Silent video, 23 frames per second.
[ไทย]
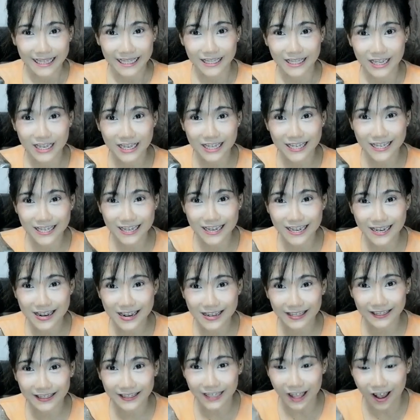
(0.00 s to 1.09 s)
หนึ่ง
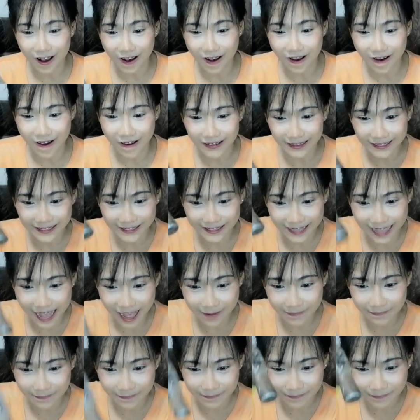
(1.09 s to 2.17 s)
สองสาม